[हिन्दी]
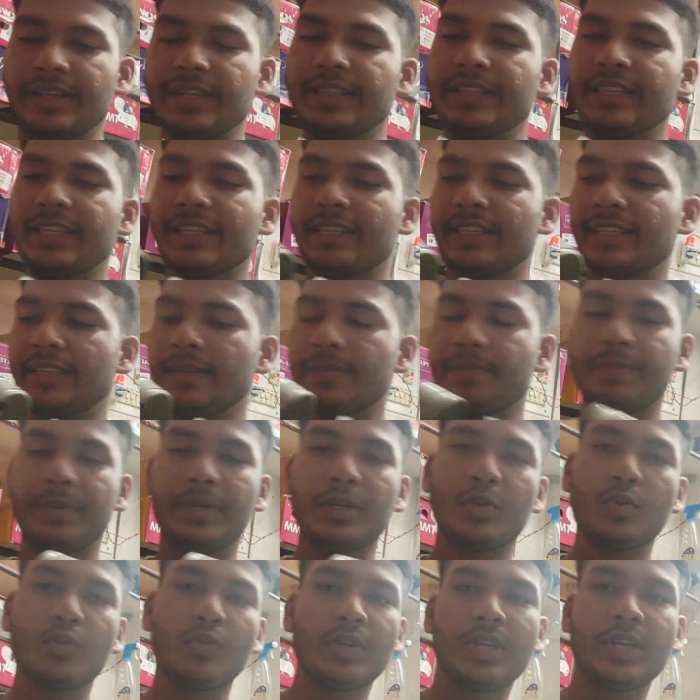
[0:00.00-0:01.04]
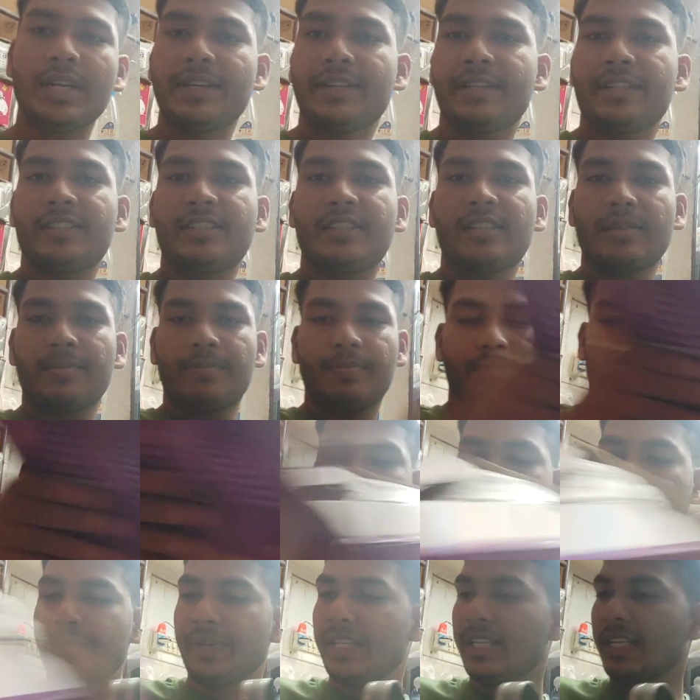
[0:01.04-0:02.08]
ये देखिए पी यू एल टी
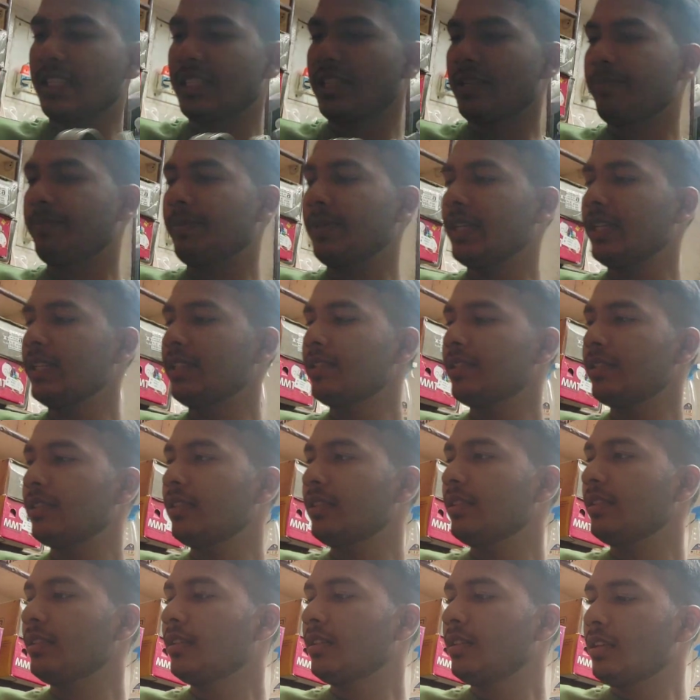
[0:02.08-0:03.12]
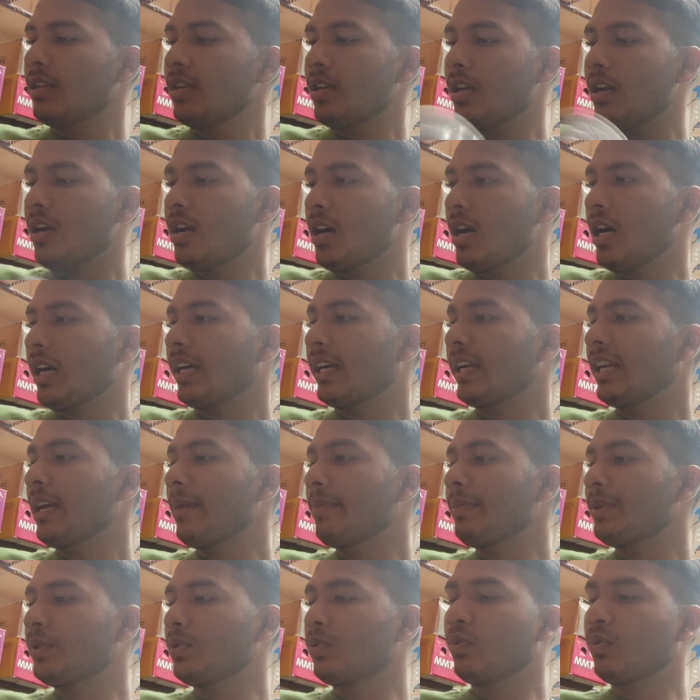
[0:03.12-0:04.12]
कंपनी का चप्पल है अगर आप